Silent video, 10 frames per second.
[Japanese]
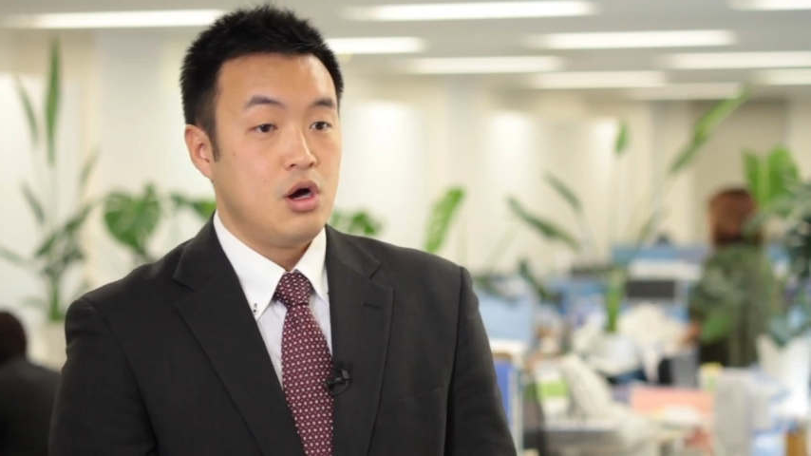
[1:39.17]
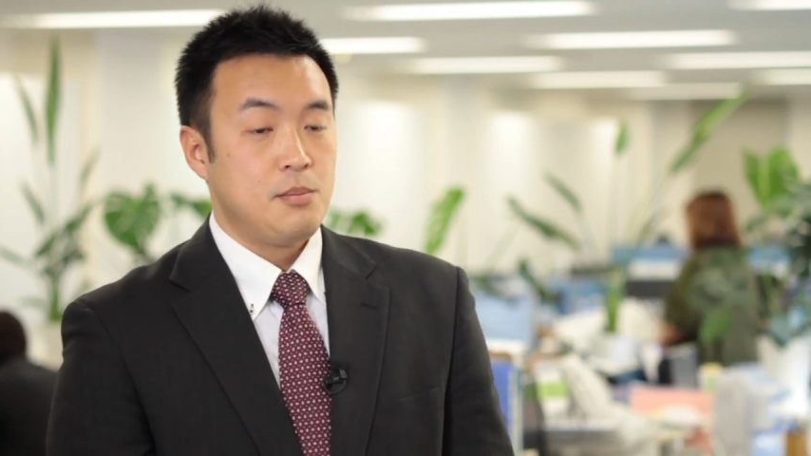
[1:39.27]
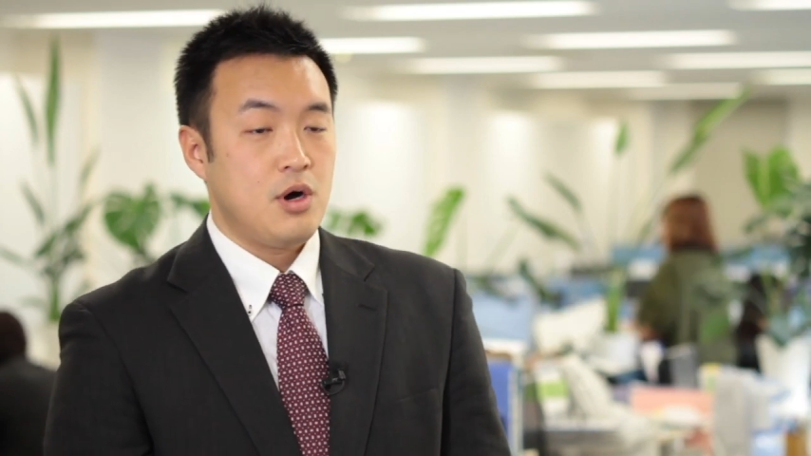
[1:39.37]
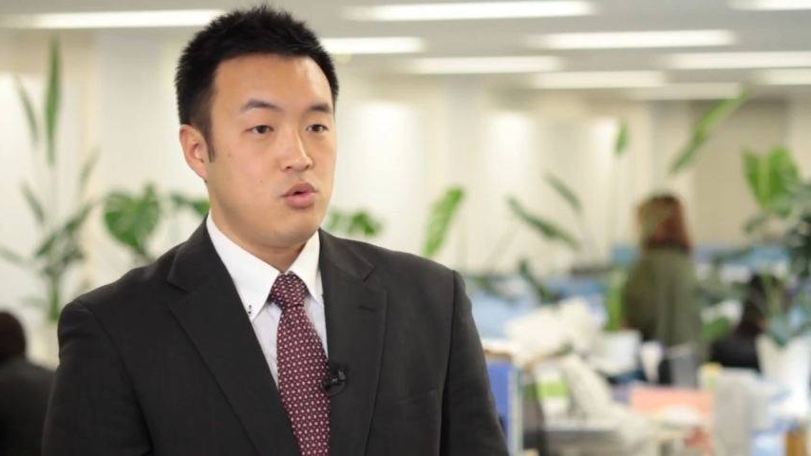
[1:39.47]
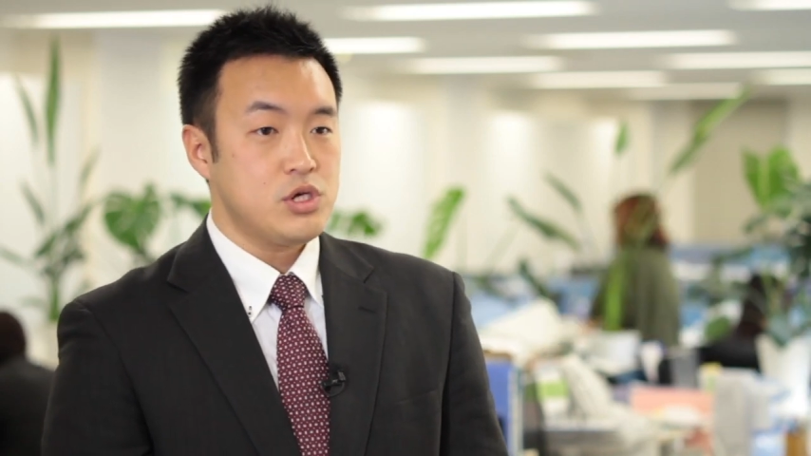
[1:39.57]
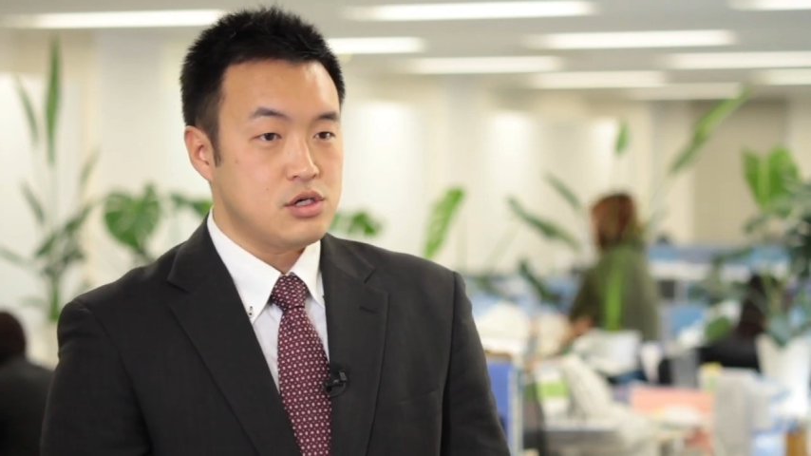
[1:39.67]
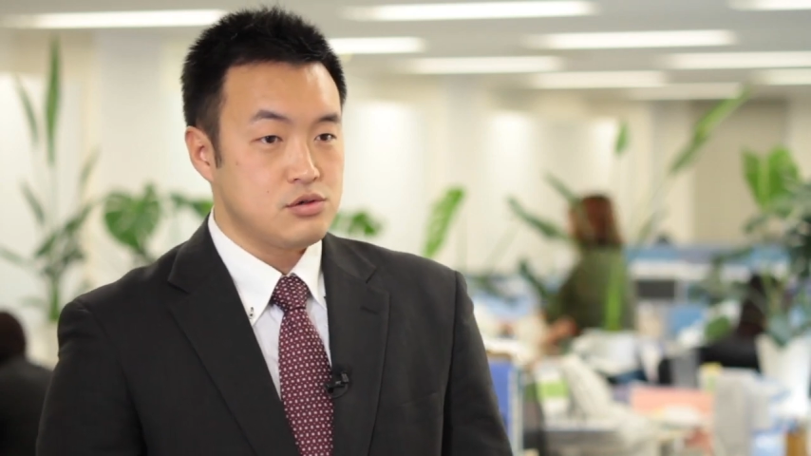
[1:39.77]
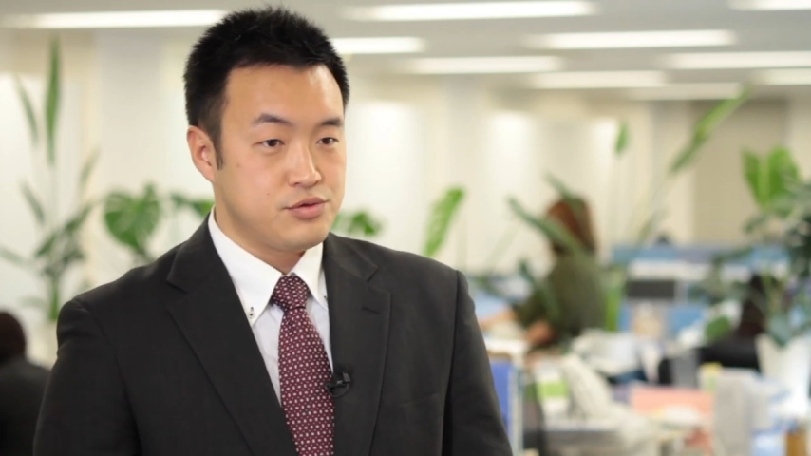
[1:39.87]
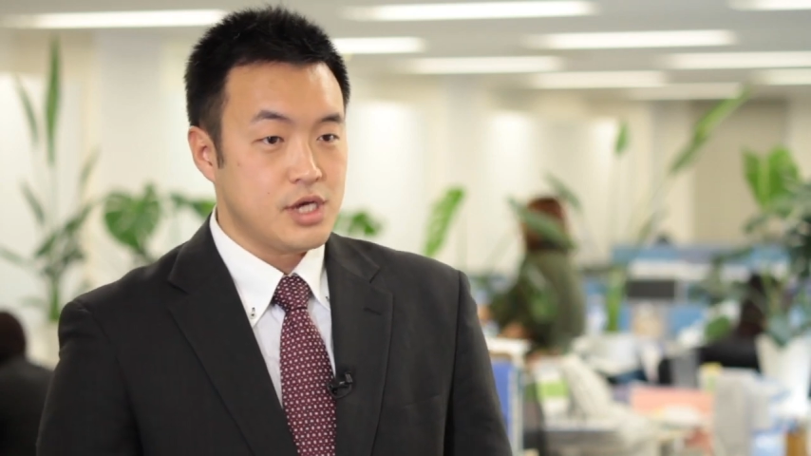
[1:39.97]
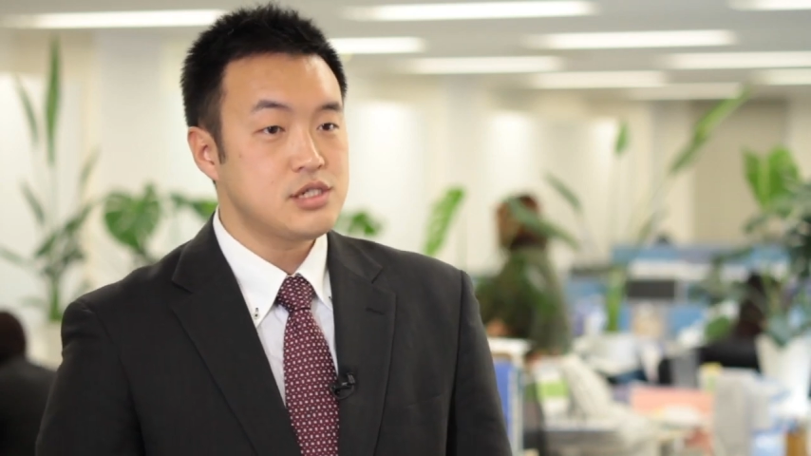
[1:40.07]
まあ、大きく
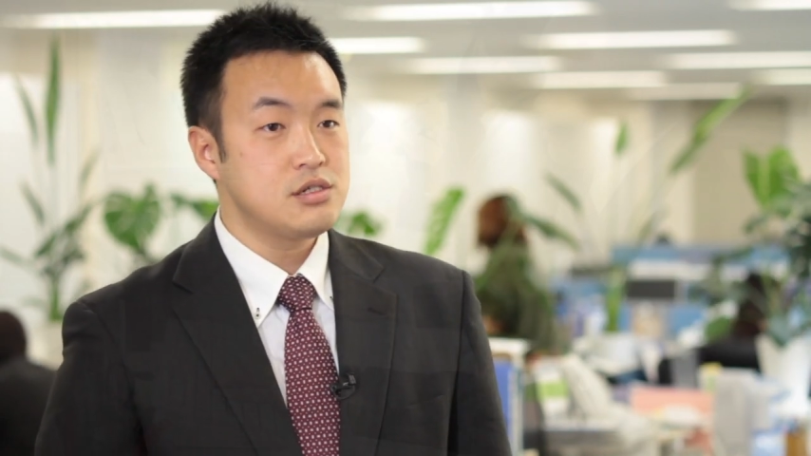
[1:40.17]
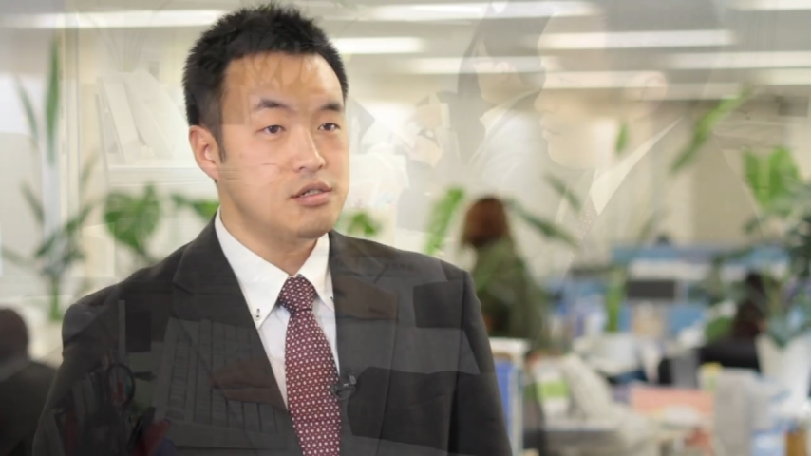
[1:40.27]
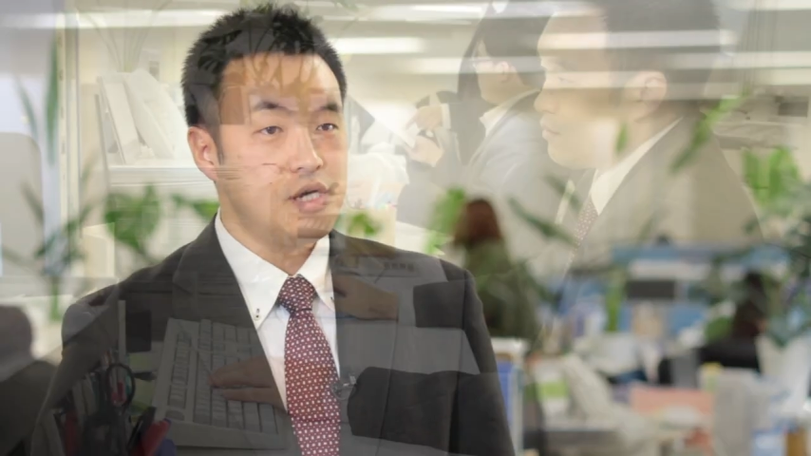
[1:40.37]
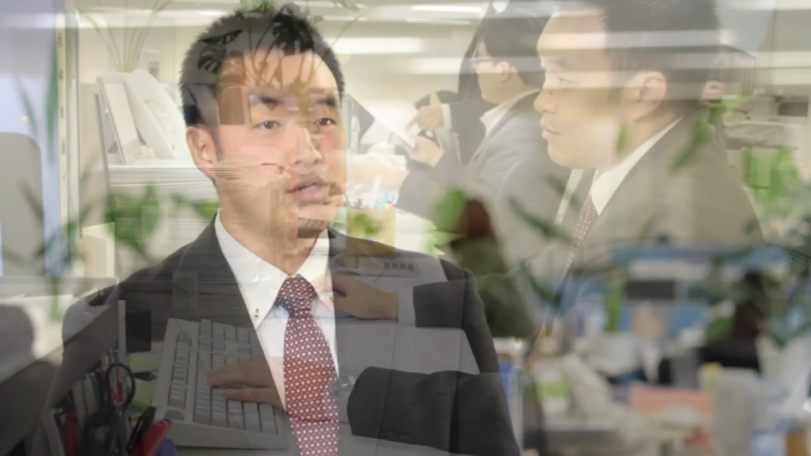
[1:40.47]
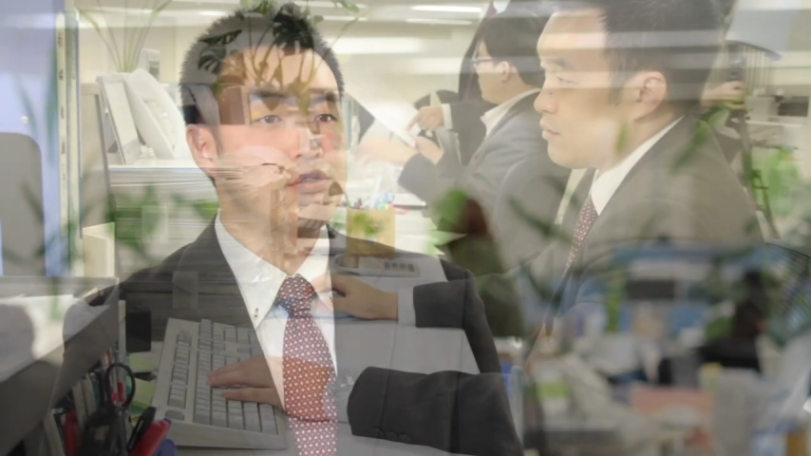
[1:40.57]
2つあ